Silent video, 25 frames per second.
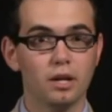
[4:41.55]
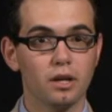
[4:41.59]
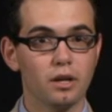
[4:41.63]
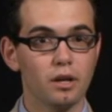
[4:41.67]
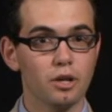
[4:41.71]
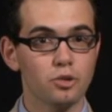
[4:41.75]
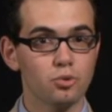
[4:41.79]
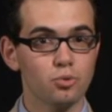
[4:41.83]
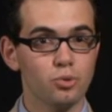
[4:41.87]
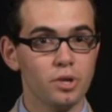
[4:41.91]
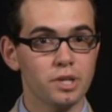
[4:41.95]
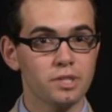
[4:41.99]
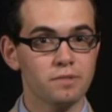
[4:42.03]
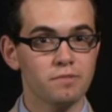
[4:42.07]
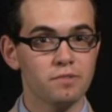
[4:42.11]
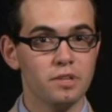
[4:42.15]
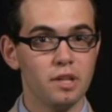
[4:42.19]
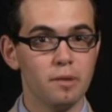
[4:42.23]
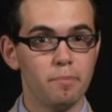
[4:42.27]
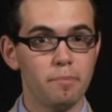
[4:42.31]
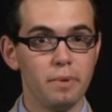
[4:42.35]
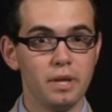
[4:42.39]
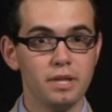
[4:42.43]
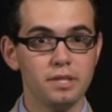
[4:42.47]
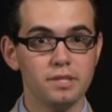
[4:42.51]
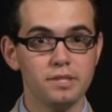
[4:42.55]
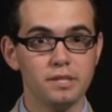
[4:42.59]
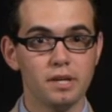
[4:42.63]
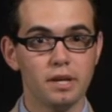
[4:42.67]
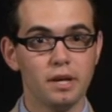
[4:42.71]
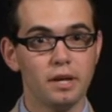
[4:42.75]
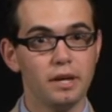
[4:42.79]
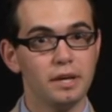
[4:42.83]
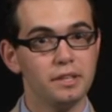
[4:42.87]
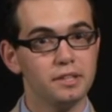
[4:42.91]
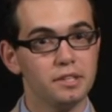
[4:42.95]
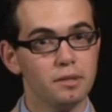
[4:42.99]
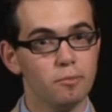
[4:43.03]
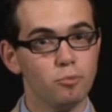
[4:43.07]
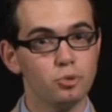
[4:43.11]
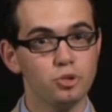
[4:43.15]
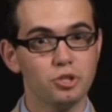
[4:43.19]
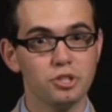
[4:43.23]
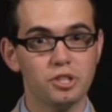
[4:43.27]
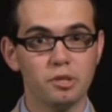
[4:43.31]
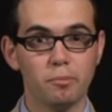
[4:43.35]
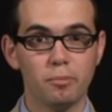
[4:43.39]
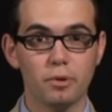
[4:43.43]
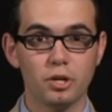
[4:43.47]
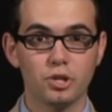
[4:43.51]
Государственная пенсия – это
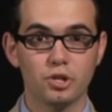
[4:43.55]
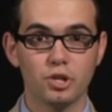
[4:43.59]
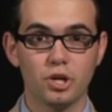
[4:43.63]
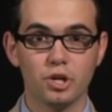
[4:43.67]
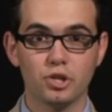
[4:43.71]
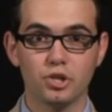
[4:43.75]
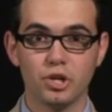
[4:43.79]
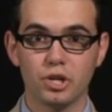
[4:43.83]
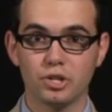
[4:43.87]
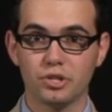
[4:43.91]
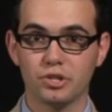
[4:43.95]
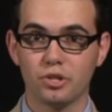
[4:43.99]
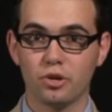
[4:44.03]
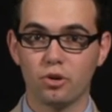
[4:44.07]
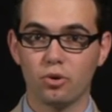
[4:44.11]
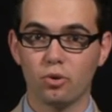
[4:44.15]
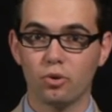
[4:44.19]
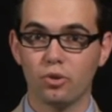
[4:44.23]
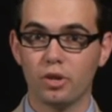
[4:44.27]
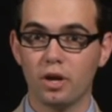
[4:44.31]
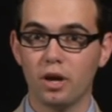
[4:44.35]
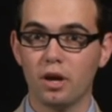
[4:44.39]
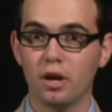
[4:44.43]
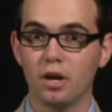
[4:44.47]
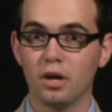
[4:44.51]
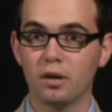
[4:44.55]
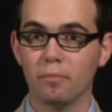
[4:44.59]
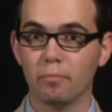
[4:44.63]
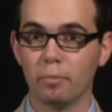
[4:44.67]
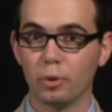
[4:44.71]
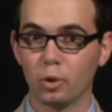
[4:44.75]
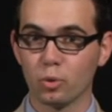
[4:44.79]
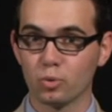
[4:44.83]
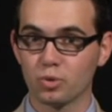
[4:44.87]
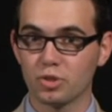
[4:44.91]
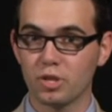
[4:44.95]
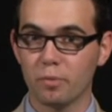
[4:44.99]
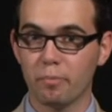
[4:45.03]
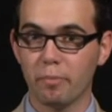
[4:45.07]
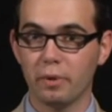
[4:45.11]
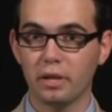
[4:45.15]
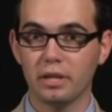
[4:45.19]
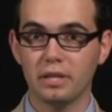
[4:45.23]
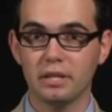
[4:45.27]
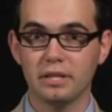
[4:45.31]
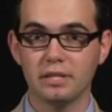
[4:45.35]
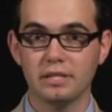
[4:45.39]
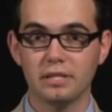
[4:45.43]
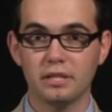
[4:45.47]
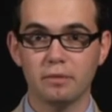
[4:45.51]
будет небольшая часть дохода – плюс
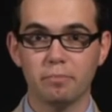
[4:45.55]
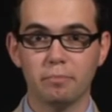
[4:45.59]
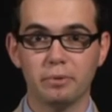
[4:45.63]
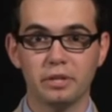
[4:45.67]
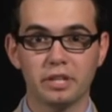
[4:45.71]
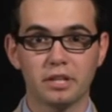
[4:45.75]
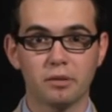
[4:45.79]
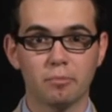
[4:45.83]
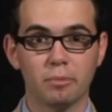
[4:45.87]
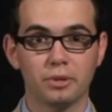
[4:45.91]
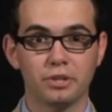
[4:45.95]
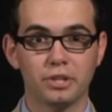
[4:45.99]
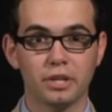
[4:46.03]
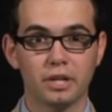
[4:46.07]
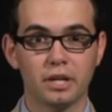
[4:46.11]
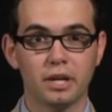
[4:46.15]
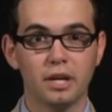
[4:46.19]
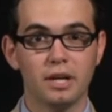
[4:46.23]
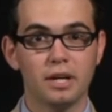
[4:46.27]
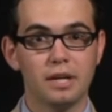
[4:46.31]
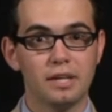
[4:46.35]
дополнительный приработок,